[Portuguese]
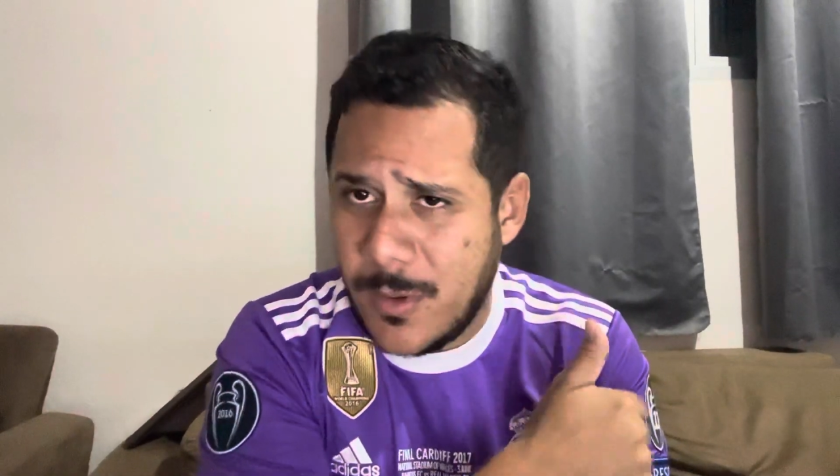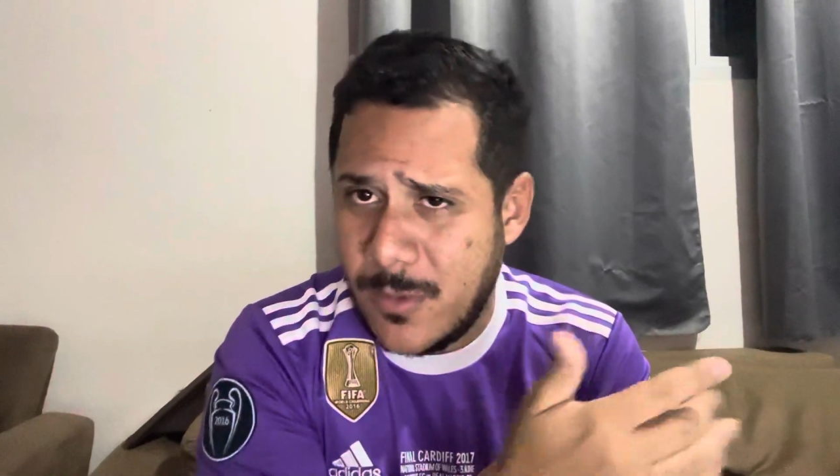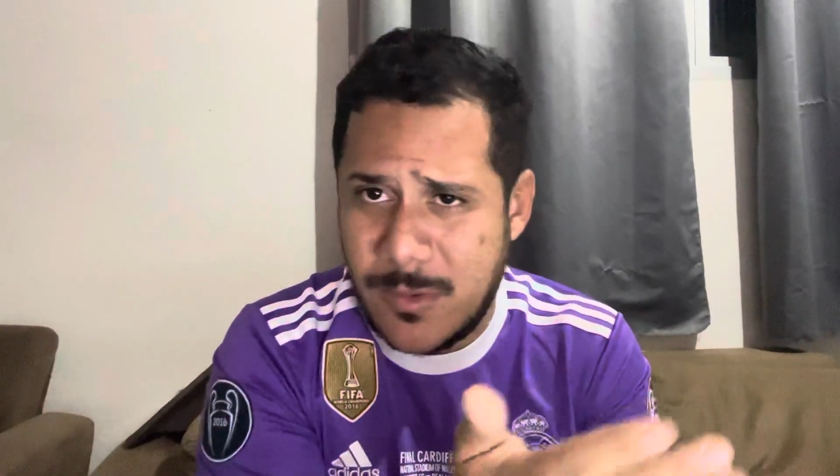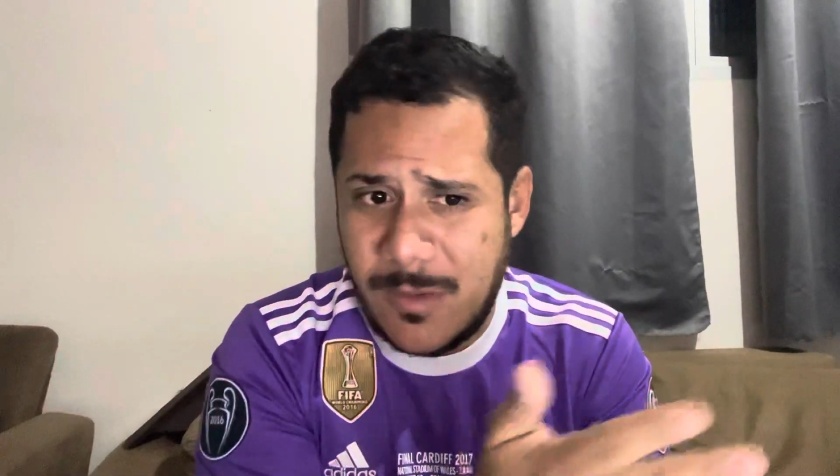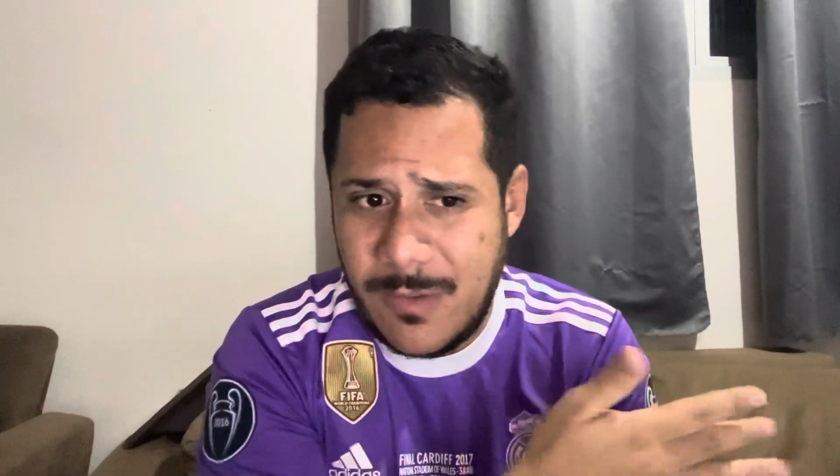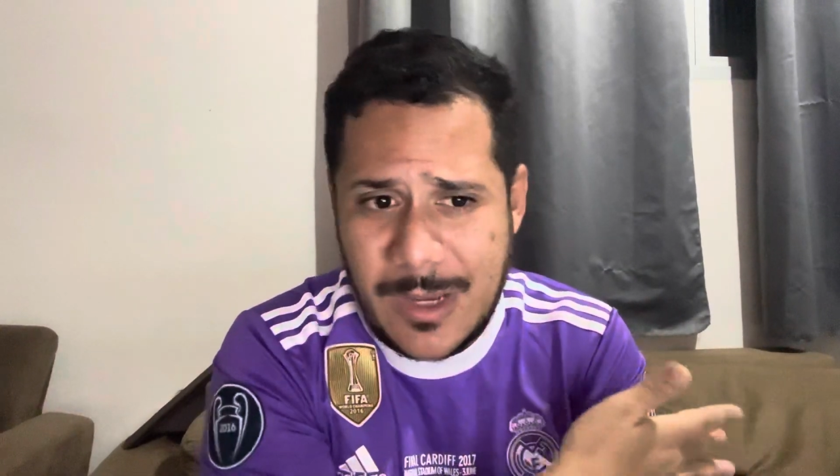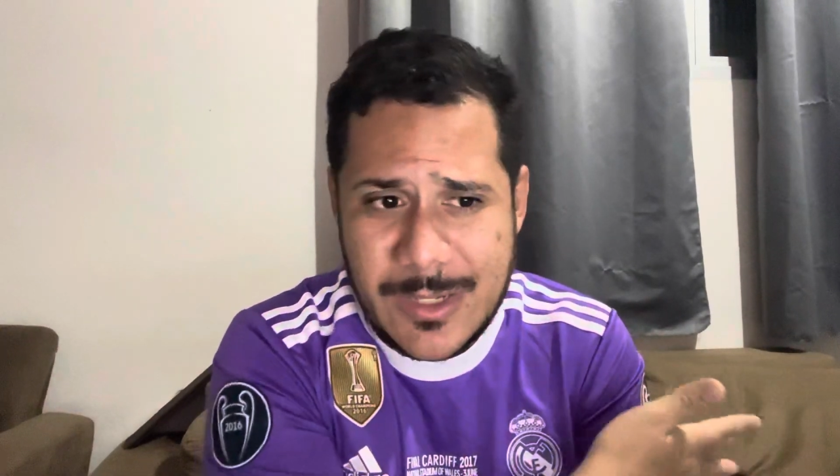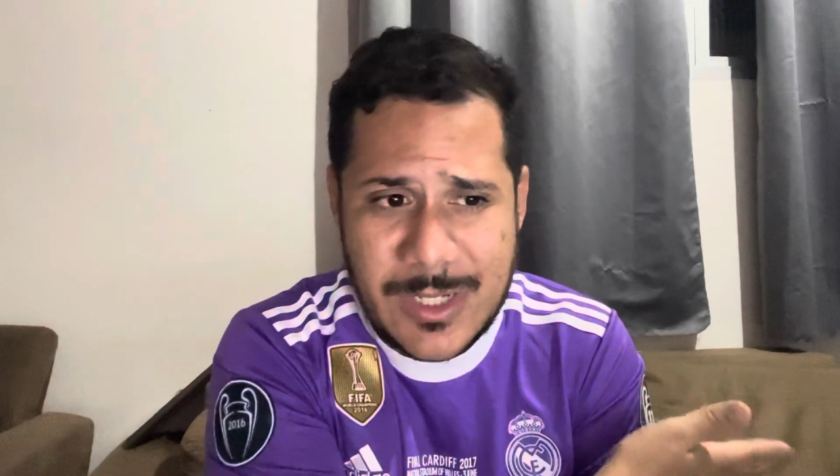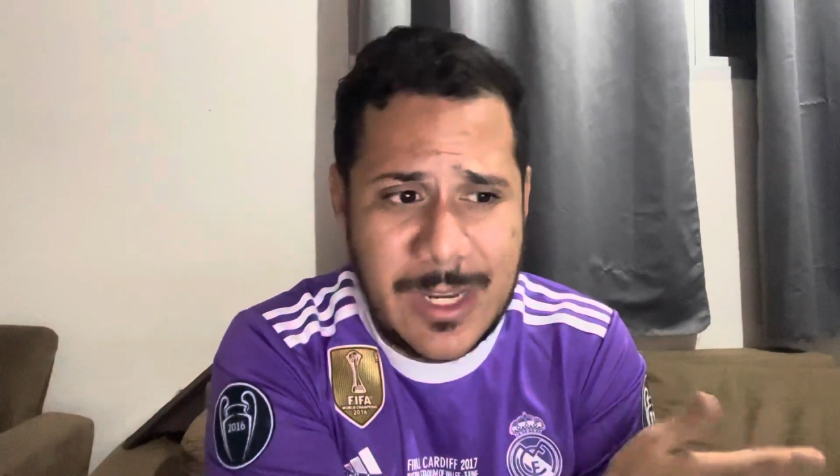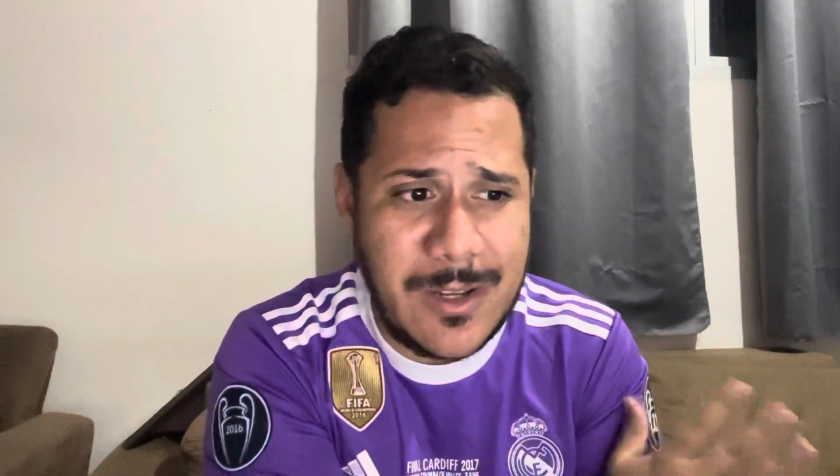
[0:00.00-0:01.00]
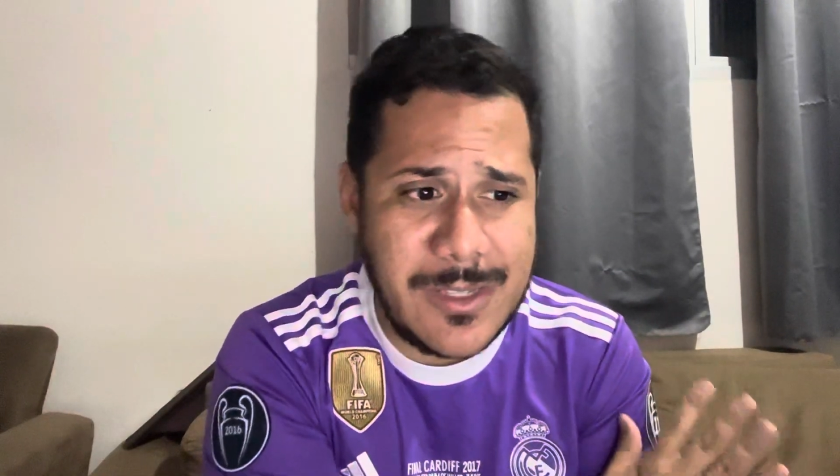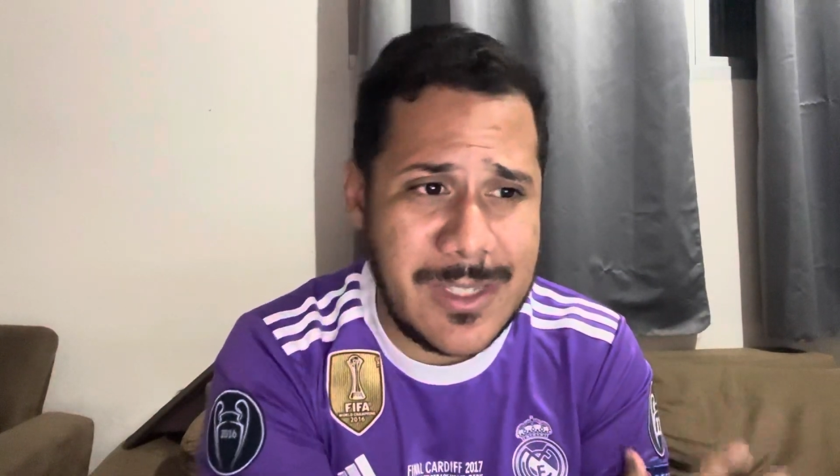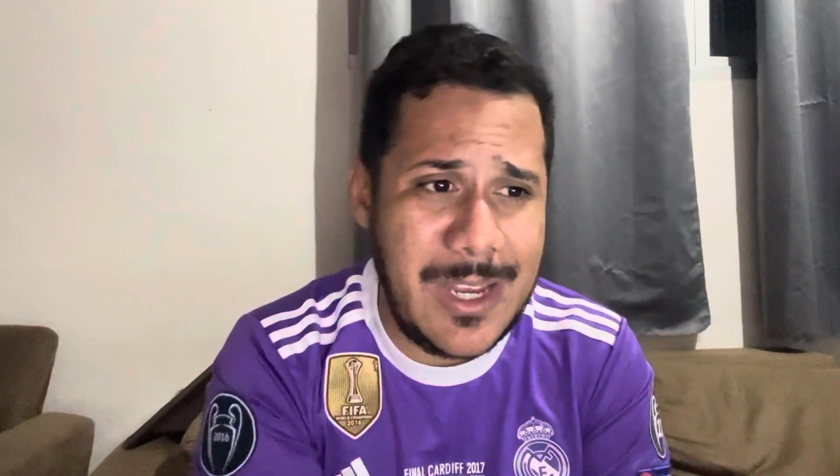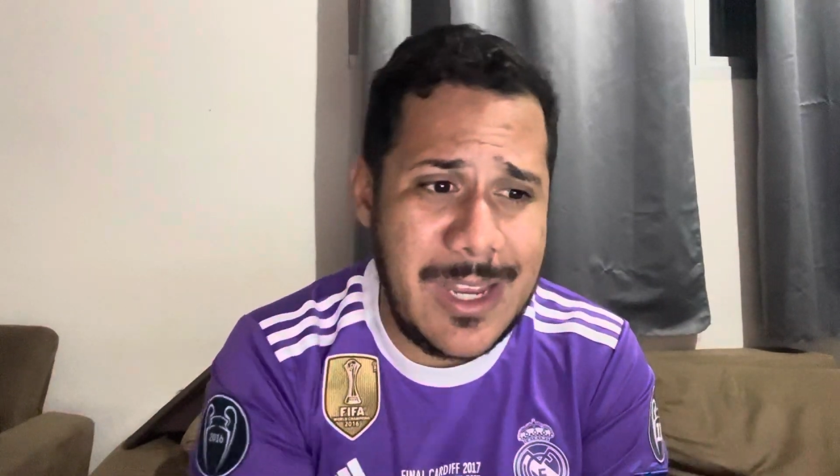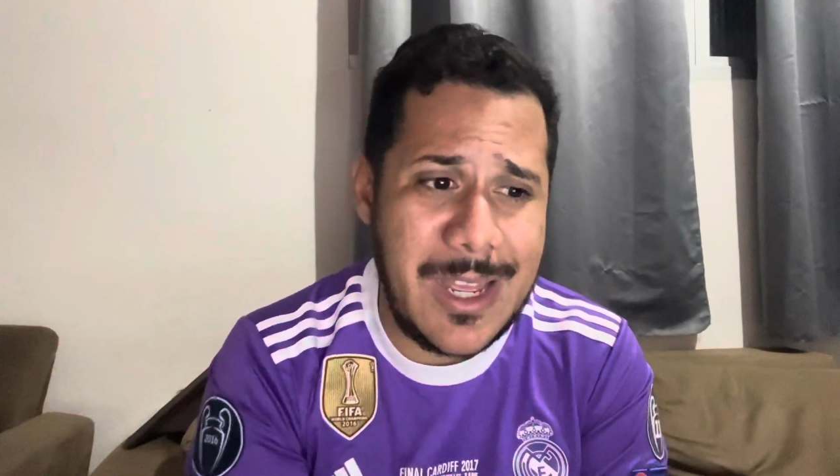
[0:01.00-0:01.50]
inclusive, acho que eu
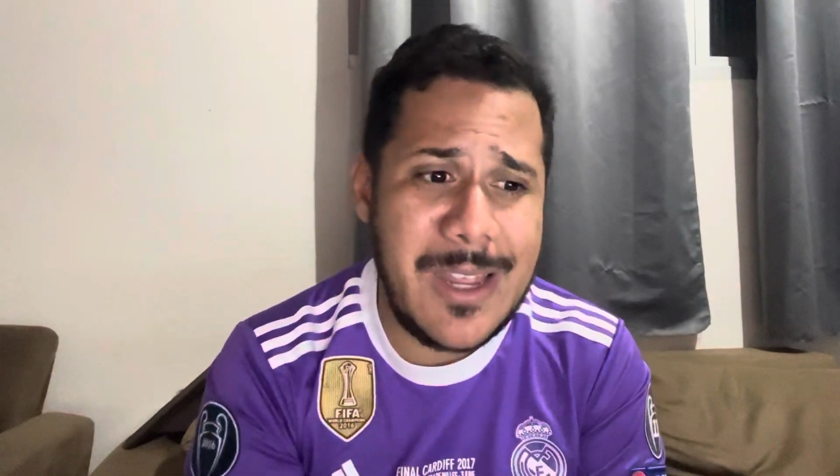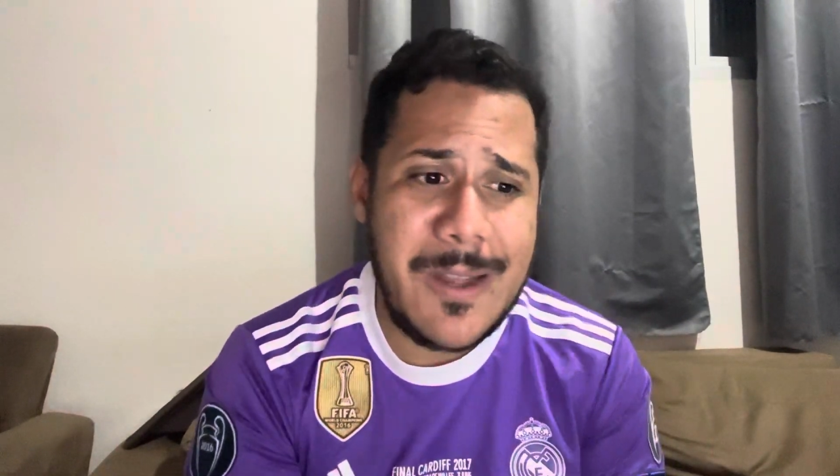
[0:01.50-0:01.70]
lancei ele há